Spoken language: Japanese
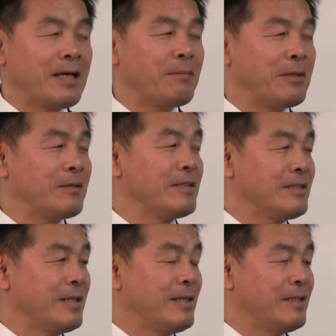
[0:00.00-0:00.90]
山ので
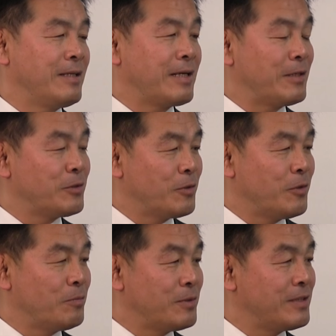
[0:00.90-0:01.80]
すね、出鑑
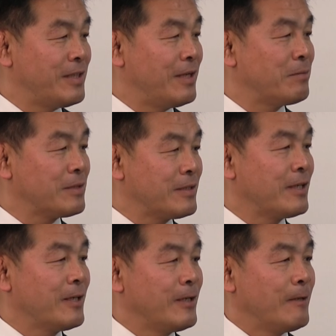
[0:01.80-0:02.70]
賞節でありまして、
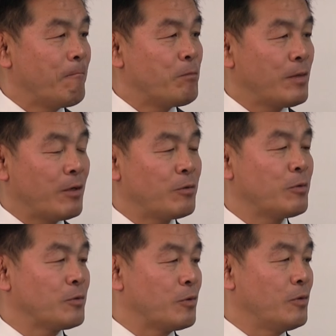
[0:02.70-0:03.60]
なるほ
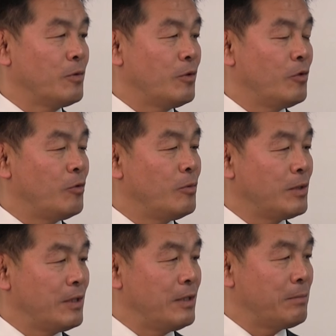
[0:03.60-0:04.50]
どと
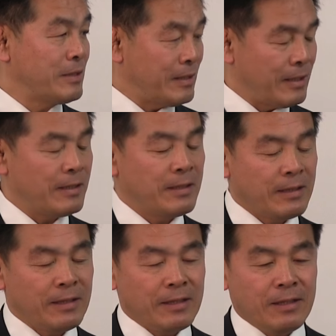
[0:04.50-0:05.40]
思いました。
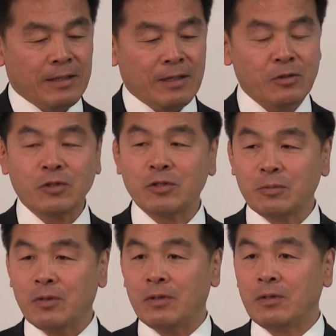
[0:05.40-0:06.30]
今
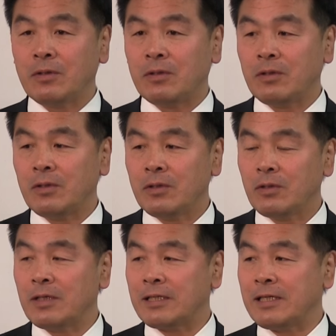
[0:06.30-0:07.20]
年も
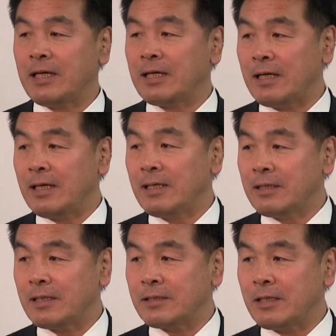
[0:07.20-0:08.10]
いろんな提案が
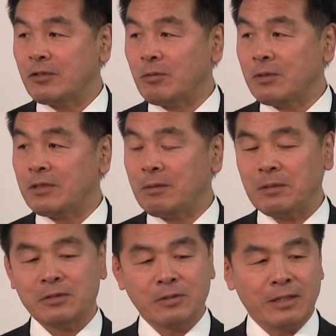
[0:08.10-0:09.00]
なされると思ってい
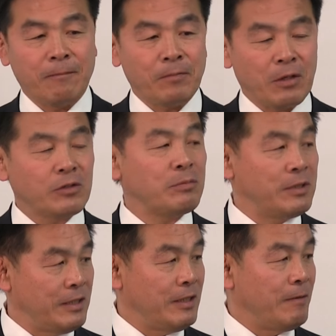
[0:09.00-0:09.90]
ますので、楽し
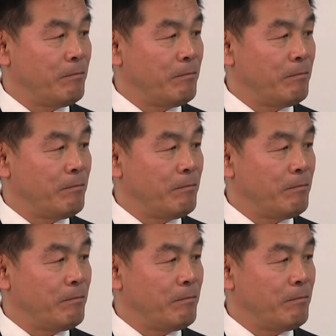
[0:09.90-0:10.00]
みに